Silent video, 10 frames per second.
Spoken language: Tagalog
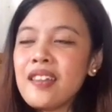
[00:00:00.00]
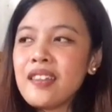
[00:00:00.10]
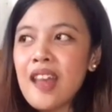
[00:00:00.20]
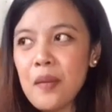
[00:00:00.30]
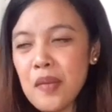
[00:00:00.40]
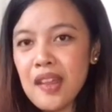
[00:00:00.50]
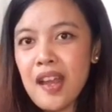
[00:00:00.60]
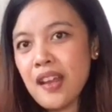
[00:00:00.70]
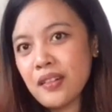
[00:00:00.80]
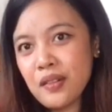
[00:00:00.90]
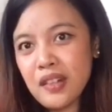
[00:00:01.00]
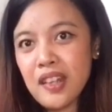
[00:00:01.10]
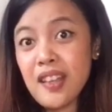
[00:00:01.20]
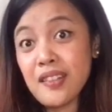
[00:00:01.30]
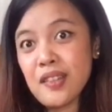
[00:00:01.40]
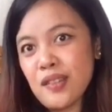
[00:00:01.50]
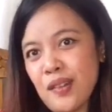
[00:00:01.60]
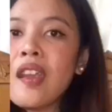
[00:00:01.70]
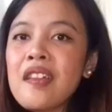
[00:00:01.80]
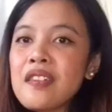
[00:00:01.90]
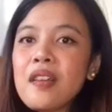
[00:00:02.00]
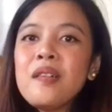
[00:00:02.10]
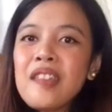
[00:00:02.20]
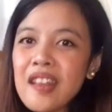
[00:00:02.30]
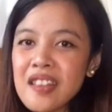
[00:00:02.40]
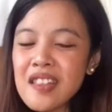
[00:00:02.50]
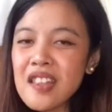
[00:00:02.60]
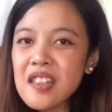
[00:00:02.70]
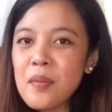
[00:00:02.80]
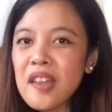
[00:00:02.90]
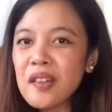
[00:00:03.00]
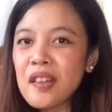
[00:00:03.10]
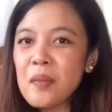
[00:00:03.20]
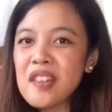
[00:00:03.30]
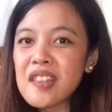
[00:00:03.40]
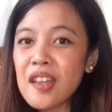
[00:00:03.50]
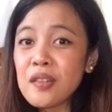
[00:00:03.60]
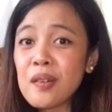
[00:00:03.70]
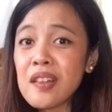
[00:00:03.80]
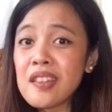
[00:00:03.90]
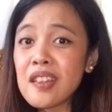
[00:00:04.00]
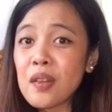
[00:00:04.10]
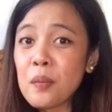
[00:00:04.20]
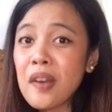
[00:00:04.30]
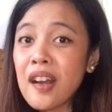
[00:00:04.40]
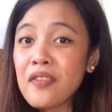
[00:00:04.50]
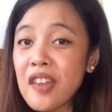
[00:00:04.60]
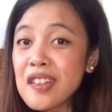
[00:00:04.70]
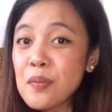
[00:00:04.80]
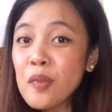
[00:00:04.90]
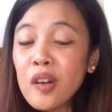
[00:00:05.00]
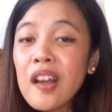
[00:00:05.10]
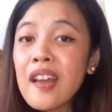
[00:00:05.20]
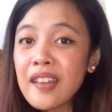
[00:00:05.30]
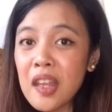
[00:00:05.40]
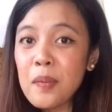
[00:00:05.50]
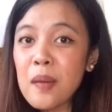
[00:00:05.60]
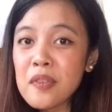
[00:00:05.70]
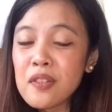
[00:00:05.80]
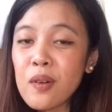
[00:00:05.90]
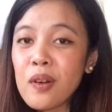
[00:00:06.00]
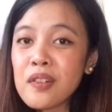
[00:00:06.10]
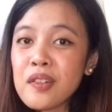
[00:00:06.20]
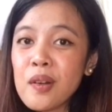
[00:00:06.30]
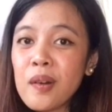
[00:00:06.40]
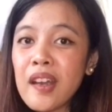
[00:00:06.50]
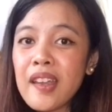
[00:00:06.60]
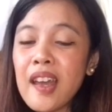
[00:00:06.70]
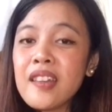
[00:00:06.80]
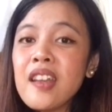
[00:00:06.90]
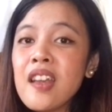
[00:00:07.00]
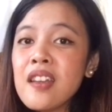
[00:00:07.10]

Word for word: Stamina Korean Store. So, next na sasabihin ko naman sa inyo is itong mga Facebook K-pop store. So, ayan.